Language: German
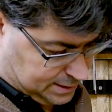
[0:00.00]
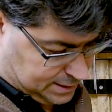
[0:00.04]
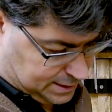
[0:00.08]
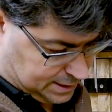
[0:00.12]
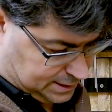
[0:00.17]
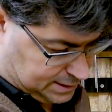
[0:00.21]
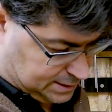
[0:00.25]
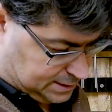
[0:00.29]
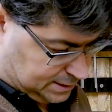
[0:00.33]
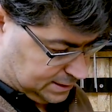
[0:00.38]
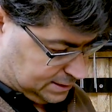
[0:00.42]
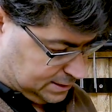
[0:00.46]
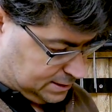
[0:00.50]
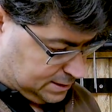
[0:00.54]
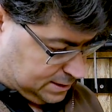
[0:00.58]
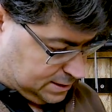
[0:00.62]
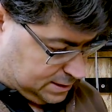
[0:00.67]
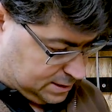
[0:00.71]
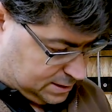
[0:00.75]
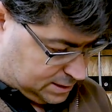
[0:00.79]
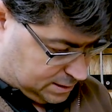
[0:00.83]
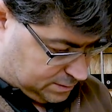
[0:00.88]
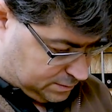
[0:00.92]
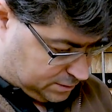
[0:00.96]
Das sind
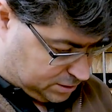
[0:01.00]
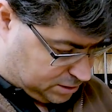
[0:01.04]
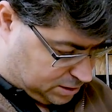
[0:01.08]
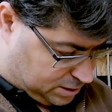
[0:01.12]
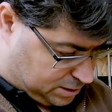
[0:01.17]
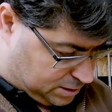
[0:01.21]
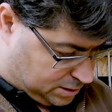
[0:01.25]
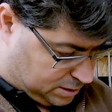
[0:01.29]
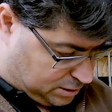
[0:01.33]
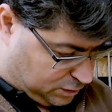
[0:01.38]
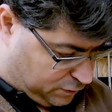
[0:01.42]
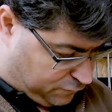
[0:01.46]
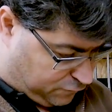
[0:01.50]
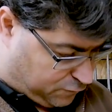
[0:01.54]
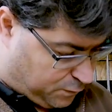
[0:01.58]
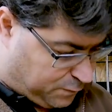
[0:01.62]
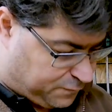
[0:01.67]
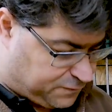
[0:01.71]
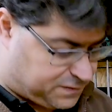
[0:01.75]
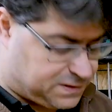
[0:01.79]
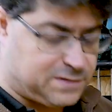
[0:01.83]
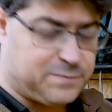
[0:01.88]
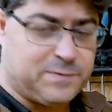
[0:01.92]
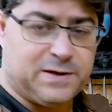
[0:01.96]
die, steht da drauf,
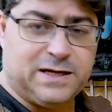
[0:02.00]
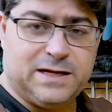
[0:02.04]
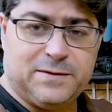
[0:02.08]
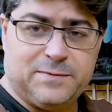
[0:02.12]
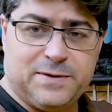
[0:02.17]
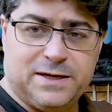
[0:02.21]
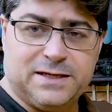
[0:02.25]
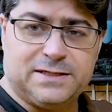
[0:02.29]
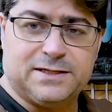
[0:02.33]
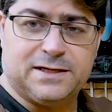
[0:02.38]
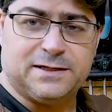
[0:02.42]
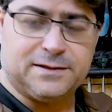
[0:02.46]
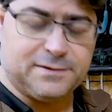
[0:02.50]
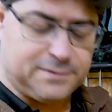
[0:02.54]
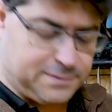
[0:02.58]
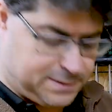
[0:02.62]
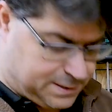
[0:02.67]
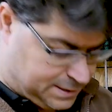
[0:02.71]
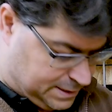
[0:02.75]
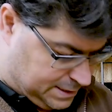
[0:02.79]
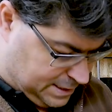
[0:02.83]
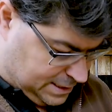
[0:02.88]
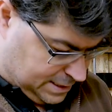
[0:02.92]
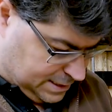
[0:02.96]
50 Millimeter. Ne?
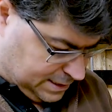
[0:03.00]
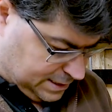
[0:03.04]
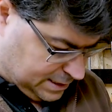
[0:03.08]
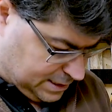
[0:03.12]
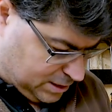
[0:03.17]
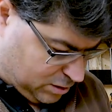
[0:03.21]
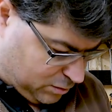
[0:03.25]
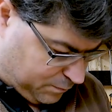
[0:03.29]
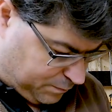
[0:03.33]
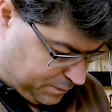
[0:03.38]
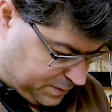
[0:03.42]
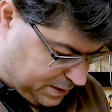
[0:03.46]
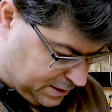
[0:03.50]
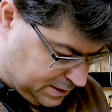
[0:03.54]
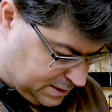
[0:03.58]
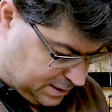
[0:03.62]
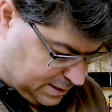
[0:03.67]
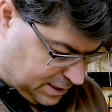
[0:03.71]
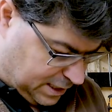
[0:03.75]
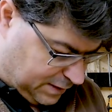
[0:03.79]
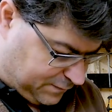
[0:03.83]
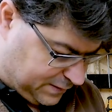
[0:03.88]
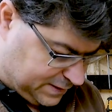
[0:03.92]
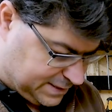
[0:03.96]
Genau, die
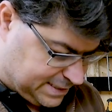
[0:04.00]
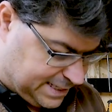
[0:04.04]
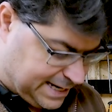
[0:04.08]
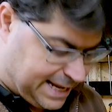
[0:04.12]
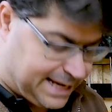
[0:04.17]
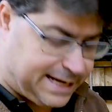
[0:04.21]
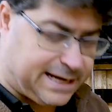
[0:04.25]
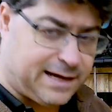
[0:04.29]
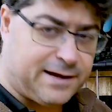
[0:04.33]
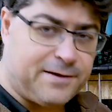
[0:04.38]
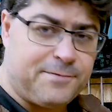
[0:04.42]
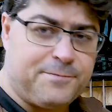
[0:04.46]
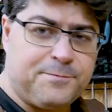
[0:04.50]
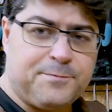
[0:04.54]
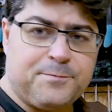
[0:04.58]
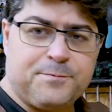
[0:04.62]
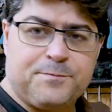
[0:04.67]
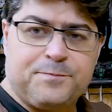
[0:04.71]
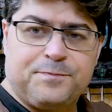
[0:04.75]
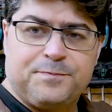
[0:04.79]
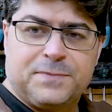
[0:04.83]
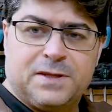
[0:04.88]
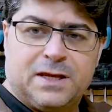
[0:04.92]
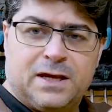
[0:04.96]
sind etwas länger.
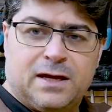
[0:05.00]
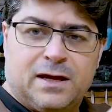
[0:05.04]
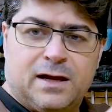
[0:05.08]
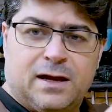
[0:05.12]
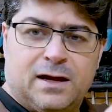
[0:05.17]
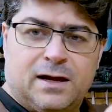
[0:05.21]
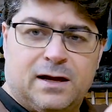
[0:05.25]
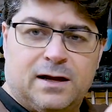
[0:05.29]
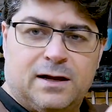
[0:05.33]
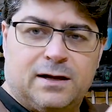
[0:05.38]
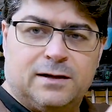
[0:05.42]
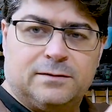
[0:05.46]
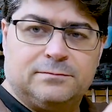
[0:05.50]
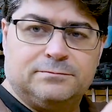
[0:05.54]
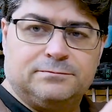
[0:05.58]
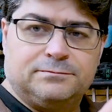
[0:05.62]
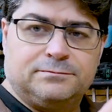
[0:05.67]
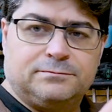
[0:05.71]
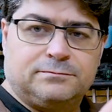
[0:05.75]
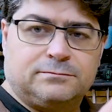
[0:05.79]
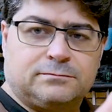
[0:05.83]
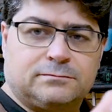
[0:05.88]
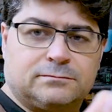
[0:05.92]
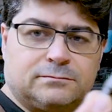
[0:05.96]

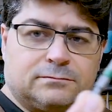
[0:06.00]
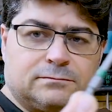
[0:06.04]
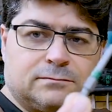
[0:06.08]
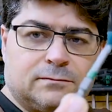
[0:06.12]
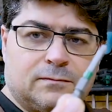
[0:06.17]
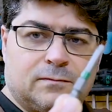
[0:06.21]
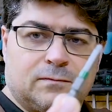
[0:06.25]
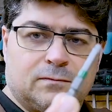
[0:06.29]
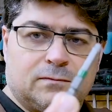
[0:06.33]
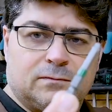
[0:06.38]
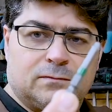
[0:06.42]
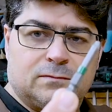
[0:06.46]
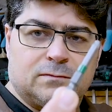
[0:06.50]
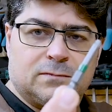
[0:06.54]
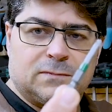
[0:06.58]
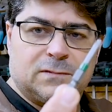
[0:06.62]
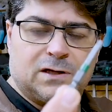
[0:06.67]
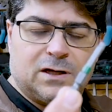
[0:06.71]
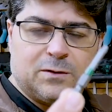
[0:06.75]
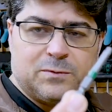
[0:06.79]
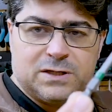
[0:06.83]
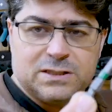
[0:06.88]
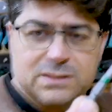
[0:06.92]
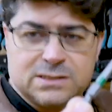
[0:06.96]
Ähm,
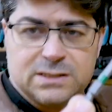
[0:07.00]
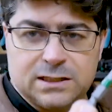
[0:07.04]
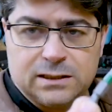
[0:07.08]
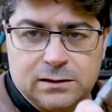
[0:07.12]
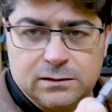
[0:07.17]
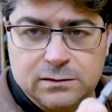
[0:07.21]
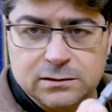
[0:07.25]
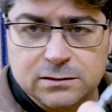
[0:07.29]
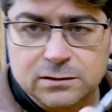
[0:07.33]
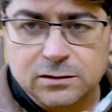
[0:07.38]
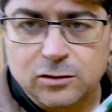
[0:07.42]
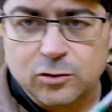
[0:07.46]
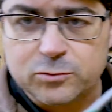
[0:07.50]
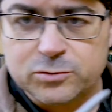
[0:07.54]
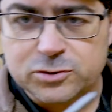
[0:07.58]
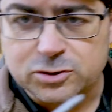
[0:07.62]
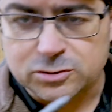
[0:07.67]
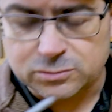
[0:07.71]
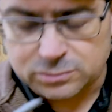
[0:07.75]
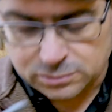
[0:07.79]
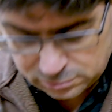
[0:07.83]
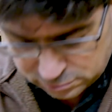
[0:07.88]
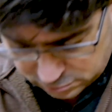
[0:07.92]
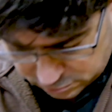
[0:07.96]
kann man das sehen? Ich glaube
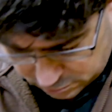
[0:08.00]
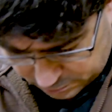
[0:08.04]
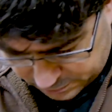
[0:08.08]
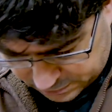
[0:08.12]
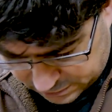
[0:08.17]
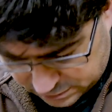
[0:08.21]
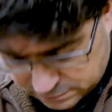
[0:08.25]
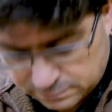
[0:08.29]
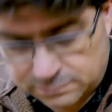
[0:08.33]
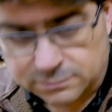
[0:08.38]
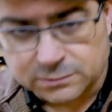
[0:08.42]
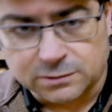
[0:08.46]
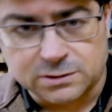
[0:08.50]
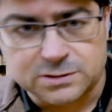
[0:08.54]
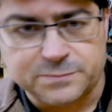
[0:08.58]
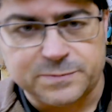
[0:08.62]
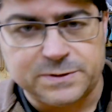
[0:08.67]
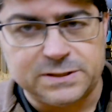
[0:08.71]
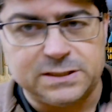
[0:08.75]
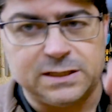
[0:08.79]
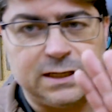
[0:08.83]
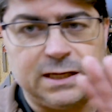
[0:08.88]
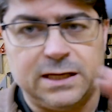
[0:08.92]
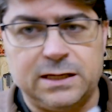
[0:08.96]
schon. Ne? Ups, jetzt
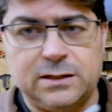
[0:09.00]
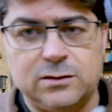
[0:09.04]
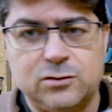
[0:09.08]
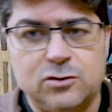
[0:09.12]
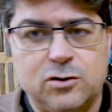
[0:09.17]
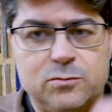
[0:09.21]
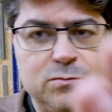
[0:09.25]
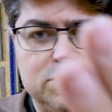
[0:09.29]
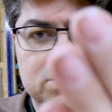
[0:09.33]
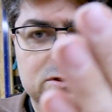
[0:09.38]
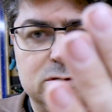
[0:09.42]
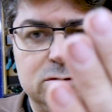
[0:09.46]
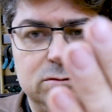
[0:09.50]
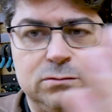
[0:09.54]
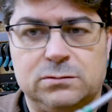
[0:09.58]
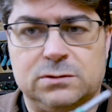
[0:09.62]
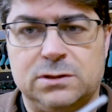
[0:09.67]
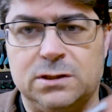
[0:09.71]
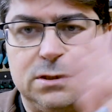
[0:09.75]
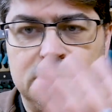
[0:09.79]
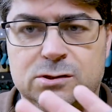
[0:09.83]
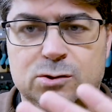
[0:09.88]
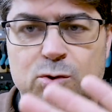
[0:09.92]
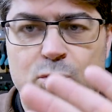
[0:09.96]
bin ich dagegen gekommen. So,
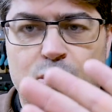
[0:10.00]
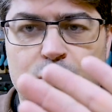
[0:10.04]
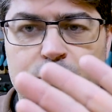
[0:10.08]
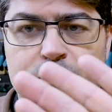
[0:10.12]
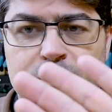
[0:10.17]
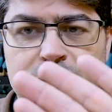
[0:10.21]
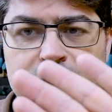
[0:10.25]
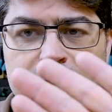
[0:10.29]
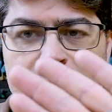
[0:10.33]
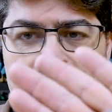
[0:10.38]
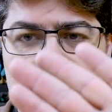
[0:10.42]
nee, so rum.